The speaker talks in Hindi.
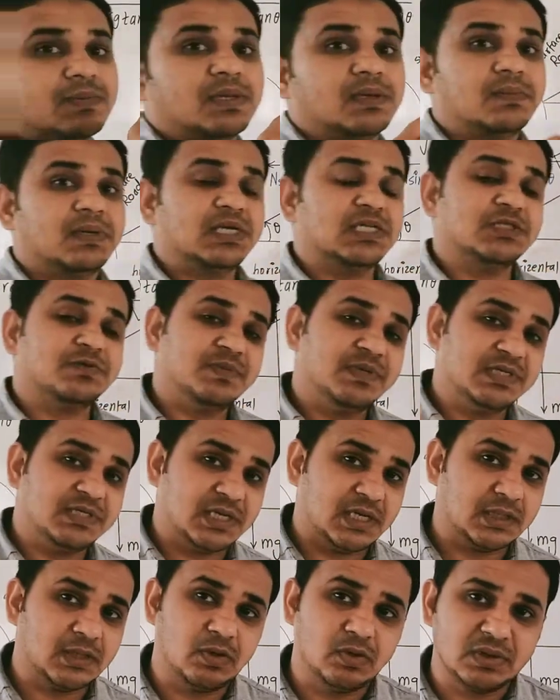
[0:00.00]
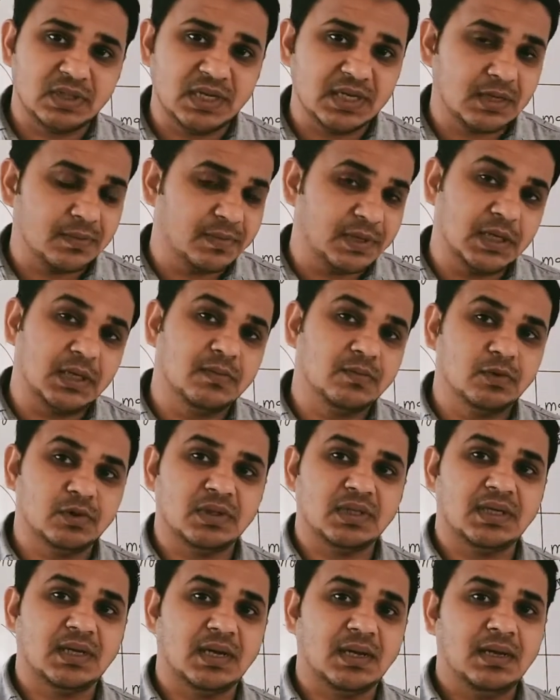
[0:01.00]
कभी हमारी स्पीड ज़्यादा होती है कभी कम
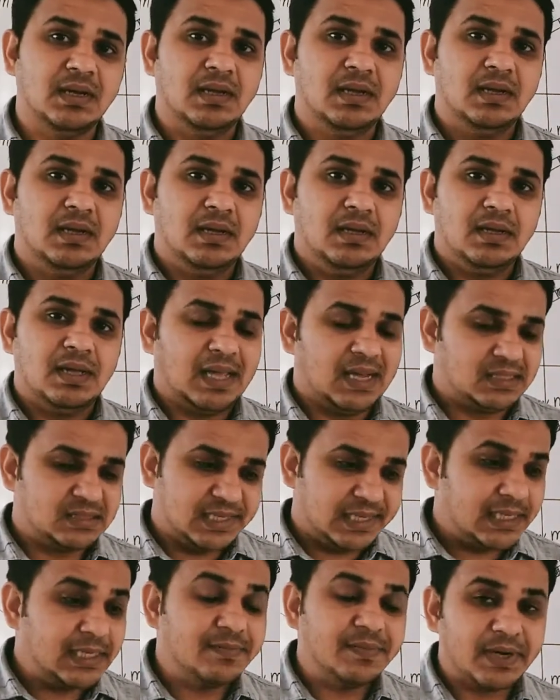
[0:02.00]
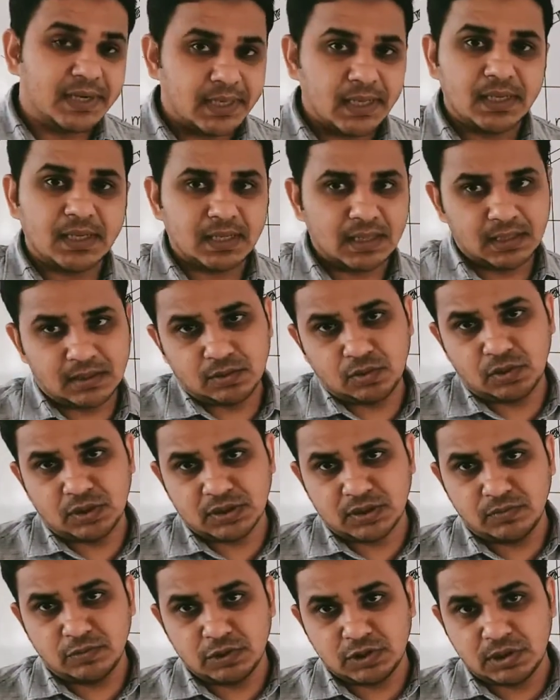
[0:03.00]
होती है एग्जैक्टली मेंटेन करना
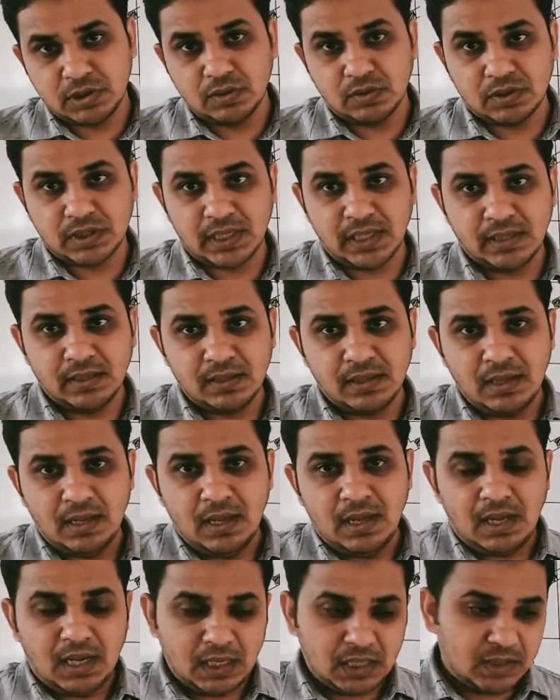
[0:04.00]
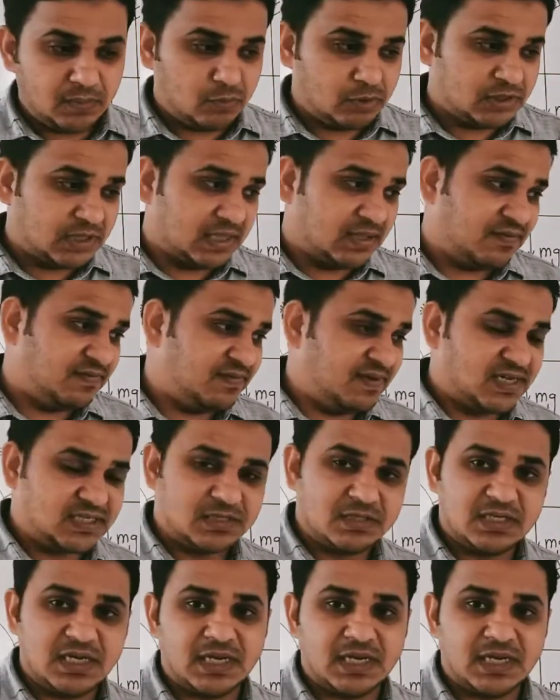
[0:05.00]
थोड़ा सा मुश्किल होता है अगर हमको ज़्यादा फास्ट